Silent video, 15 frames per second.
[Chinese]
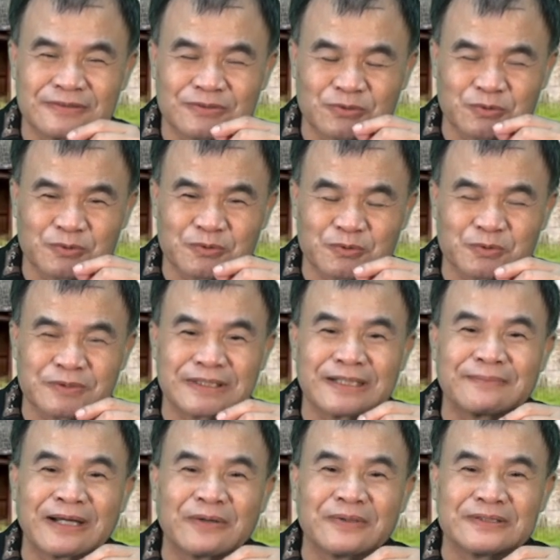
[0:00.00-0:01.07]
祖祖先
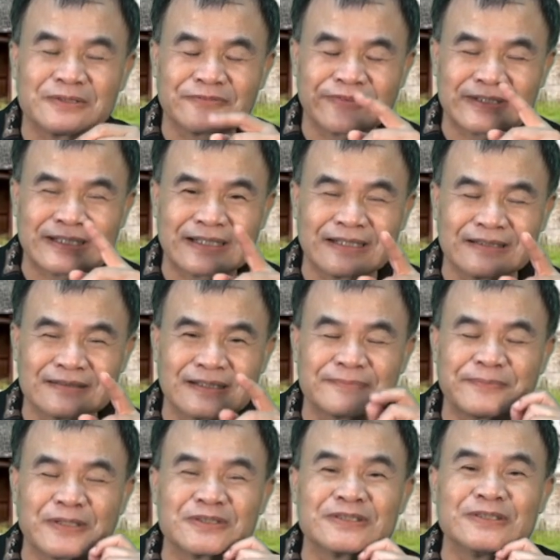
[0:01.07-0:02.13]
的牌位就放在那里，那
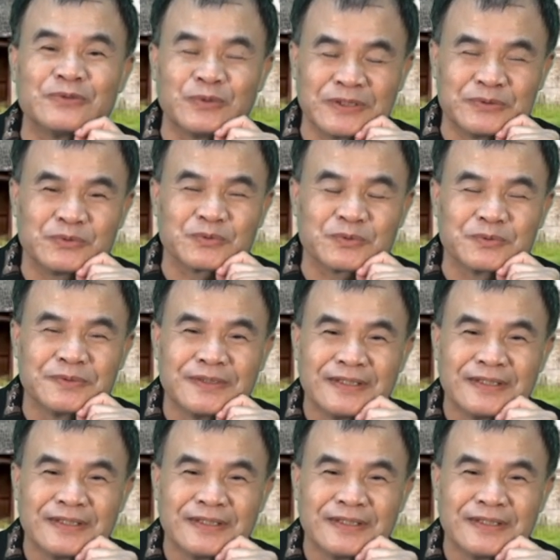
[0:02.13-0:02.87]
表示元祖，